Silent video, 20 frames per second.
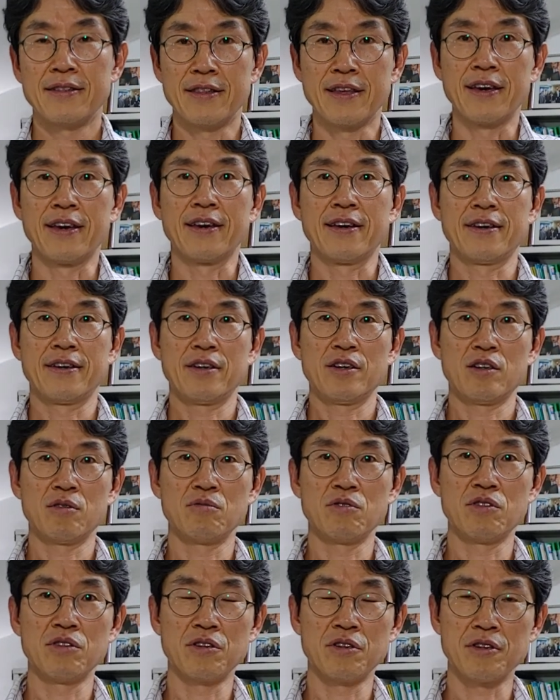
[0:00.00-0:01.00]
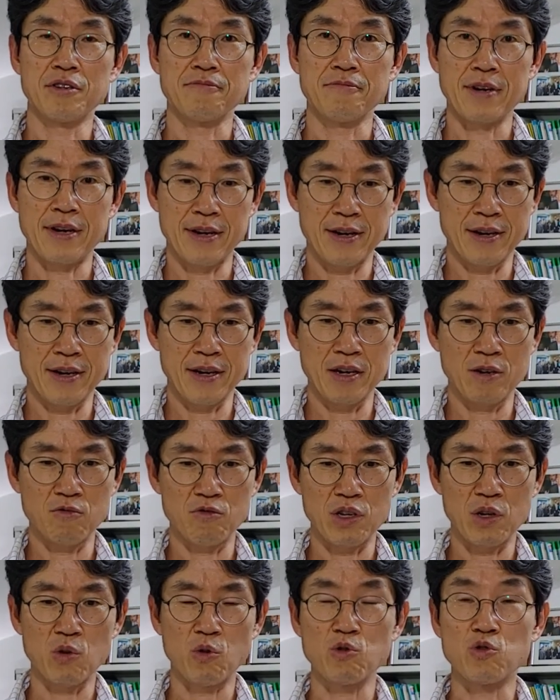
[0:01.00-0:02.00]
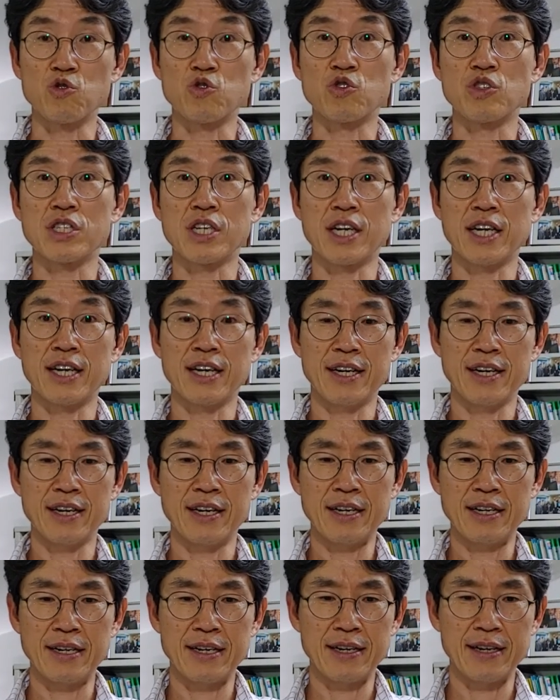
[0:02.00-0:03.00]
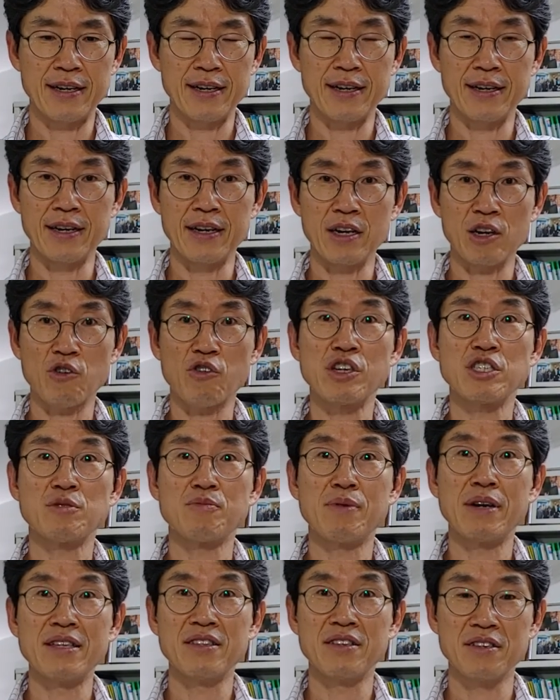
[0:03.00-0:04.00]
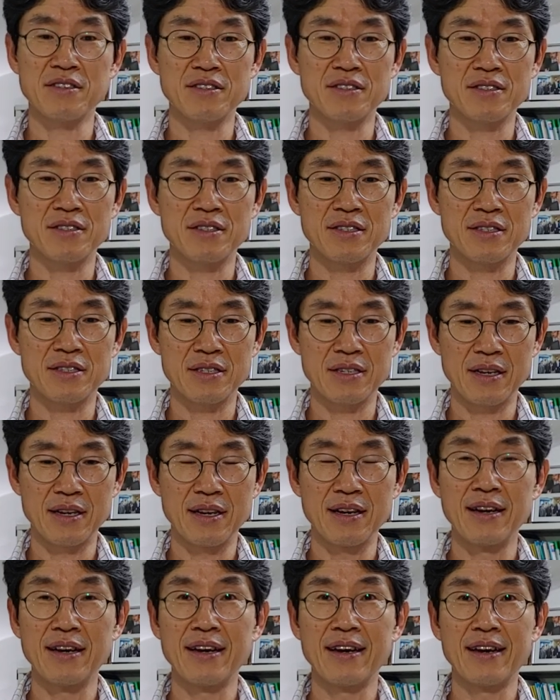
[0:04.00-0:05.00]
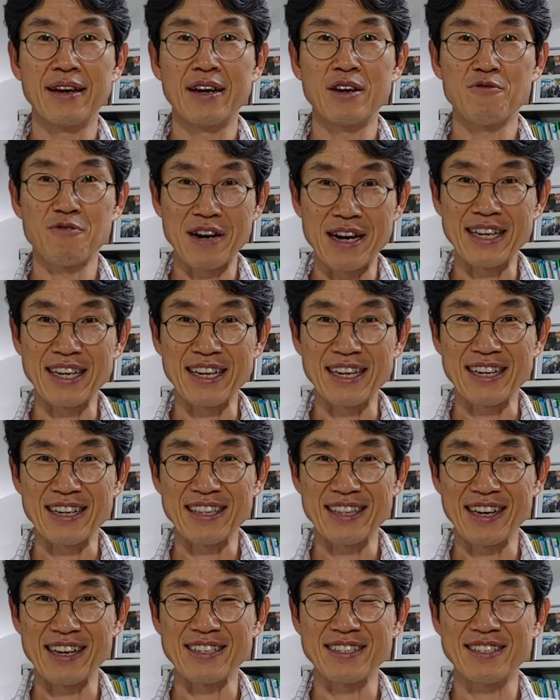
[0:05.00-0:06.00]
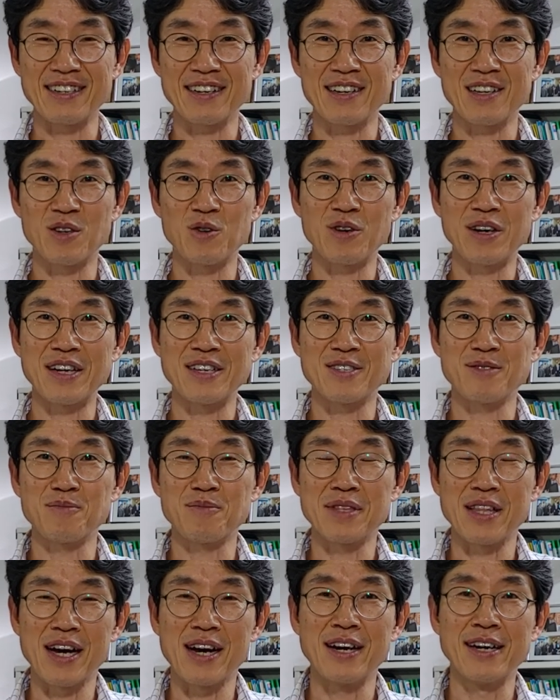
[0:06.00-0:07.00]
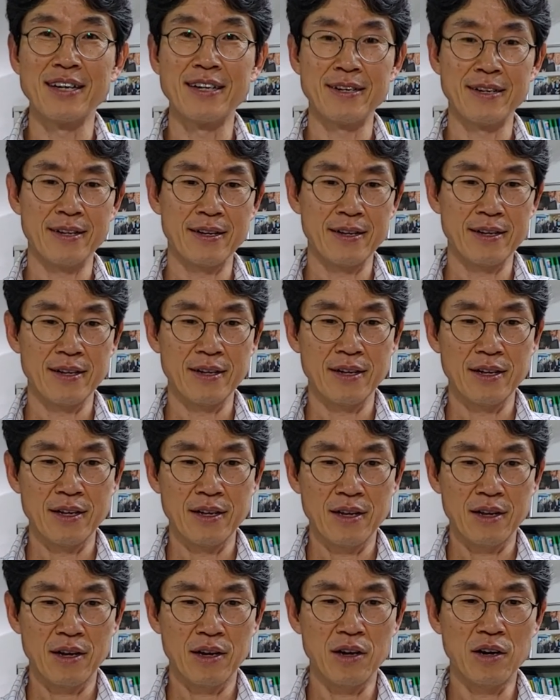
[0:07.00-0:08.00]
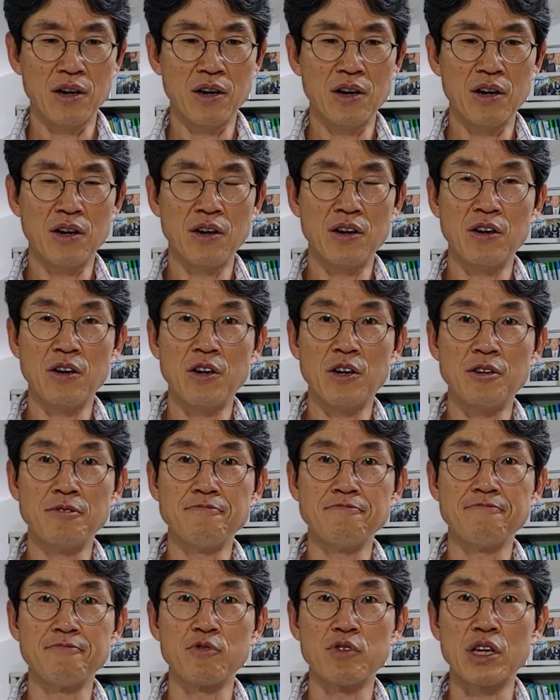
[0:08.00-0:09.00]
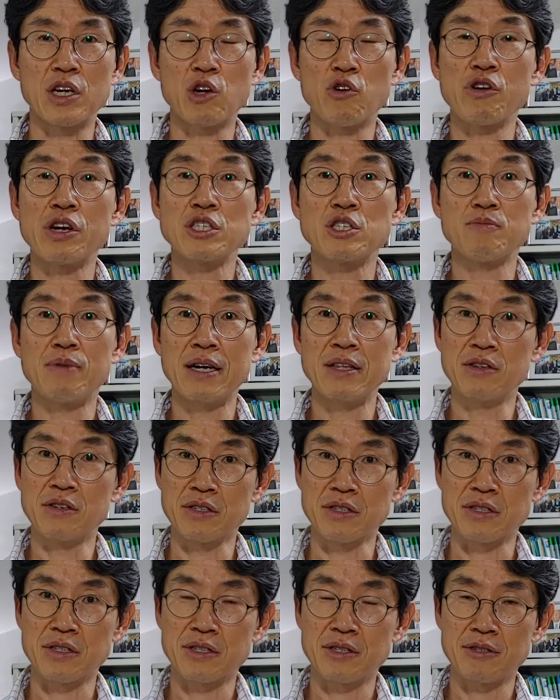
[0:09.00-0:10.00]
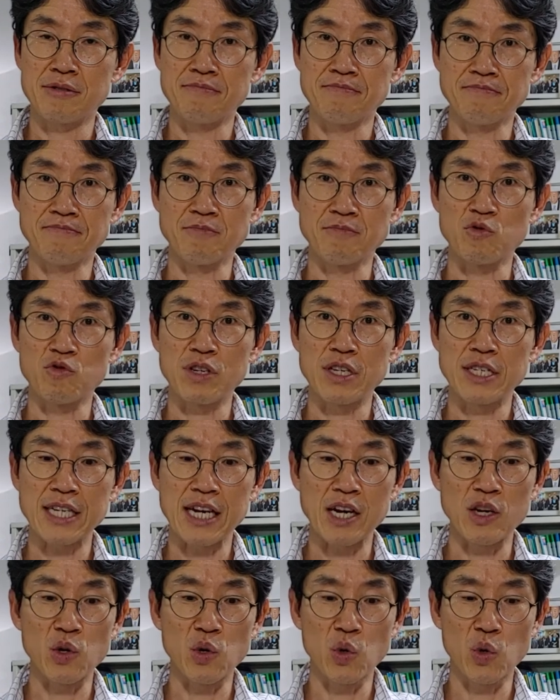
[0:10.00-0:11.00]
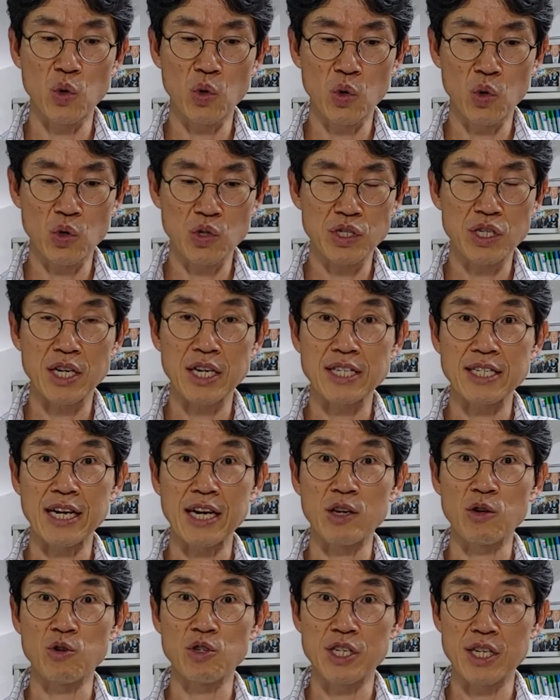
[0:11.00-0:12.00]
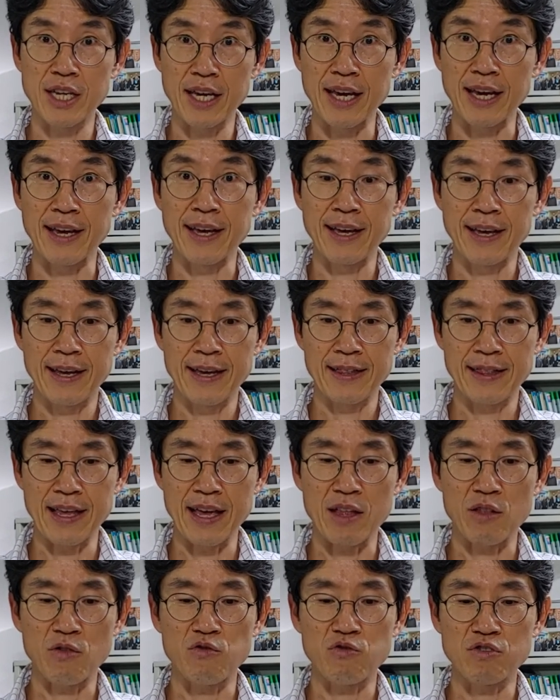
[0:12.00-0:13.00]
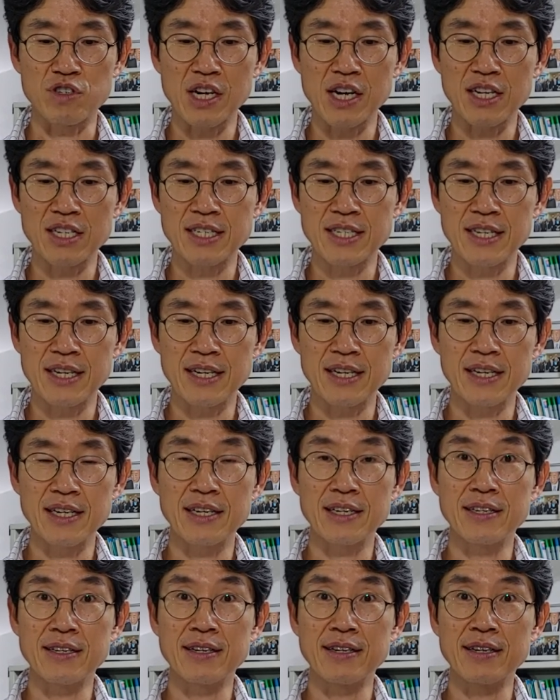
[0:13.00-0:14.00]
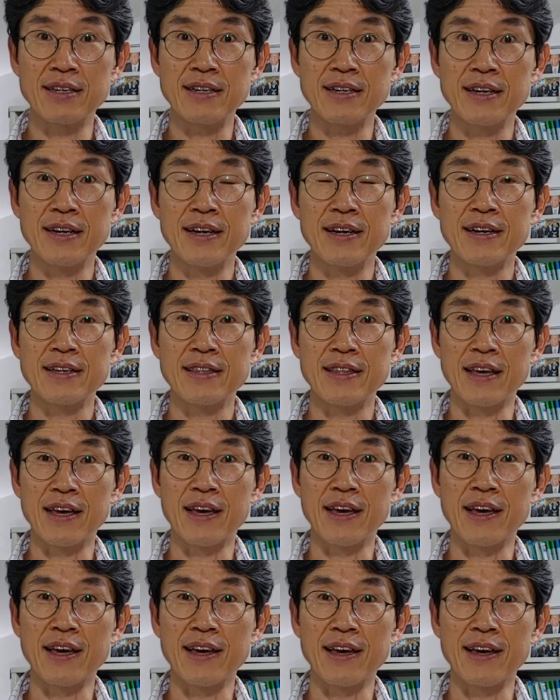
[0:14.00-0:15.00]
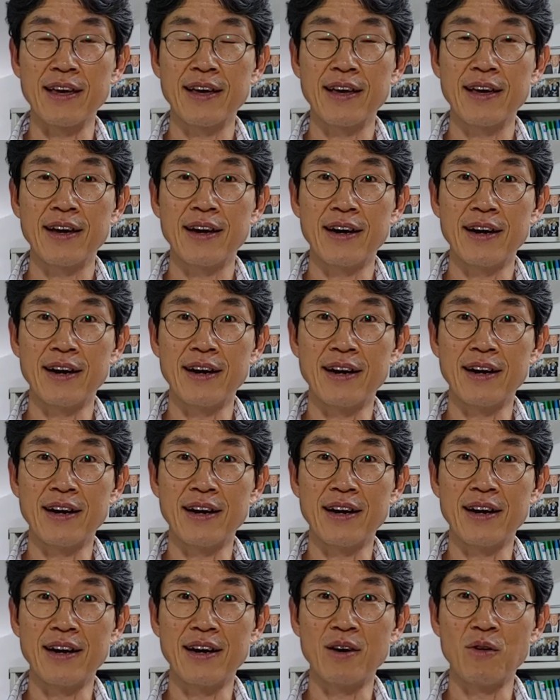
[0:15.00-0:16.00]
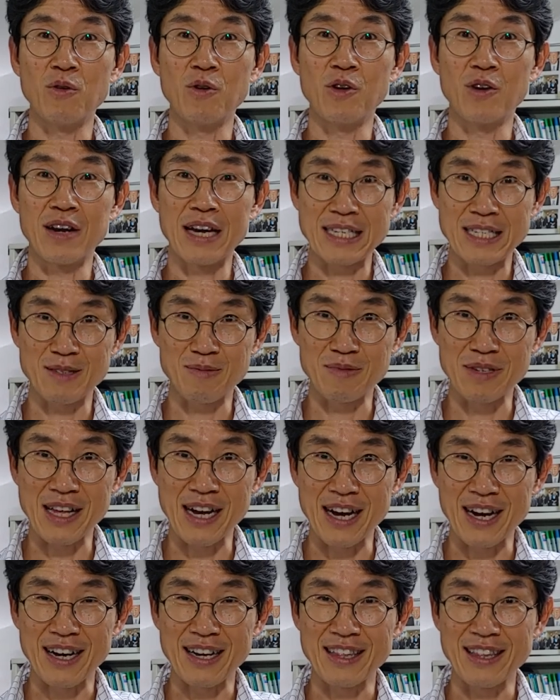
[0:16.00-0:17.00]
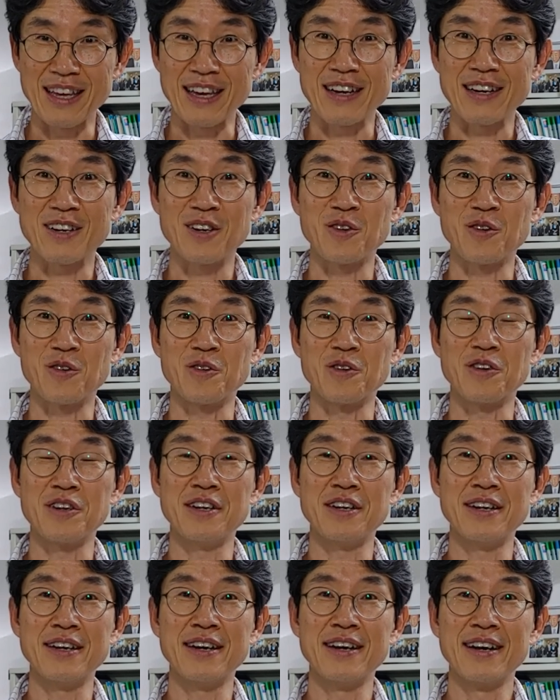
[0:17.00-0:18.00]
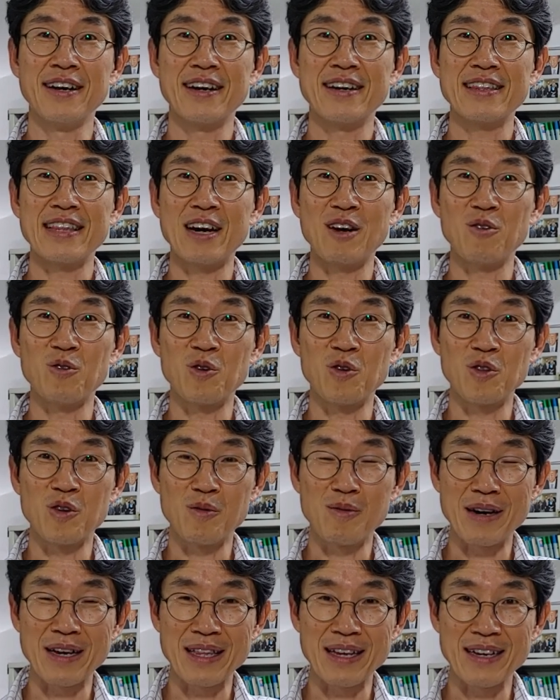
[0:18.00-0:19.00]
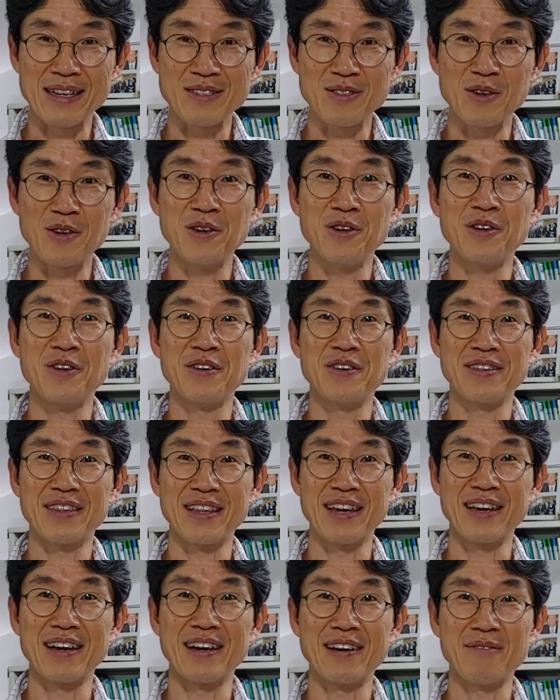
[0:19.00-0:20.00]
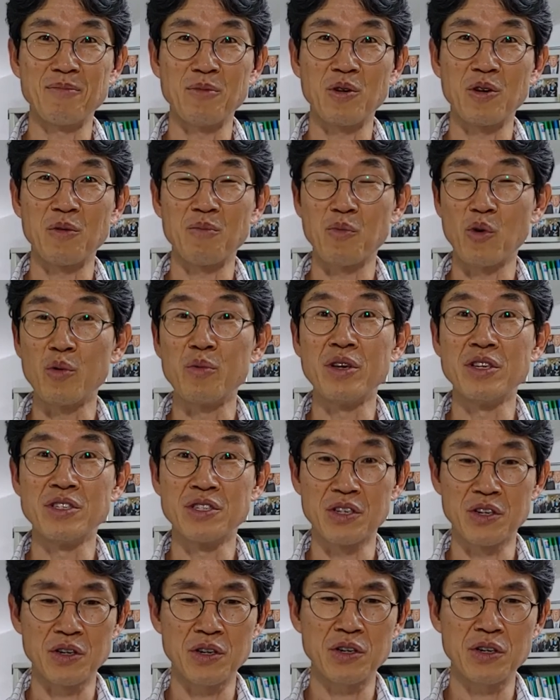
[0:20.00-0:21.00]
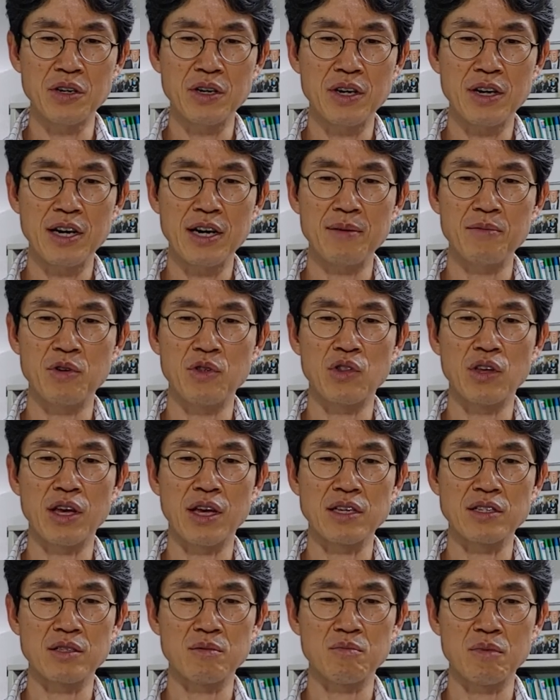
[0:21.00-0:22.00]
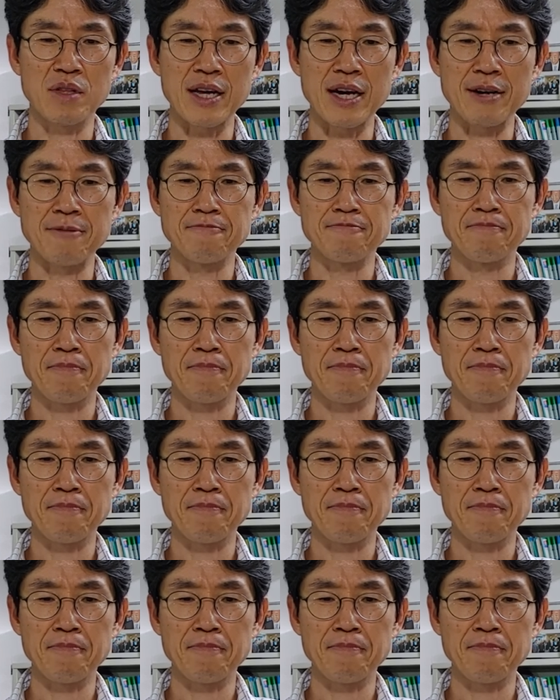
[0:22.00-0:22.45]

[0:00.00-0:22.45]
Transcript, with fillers: 네, 여러분들 아, 우리 5주차 아, Correspondence Writing 네, 시작하도록 하겠습니다. 어, 우리 Correspondence 음, 우리 자료 제가 자료실에 네, 두 장짜리를 네, 아, 올려놨습니다. 네, 그거를 다운로드 받아서 네, 한번 보면서 하면 되겠습니다.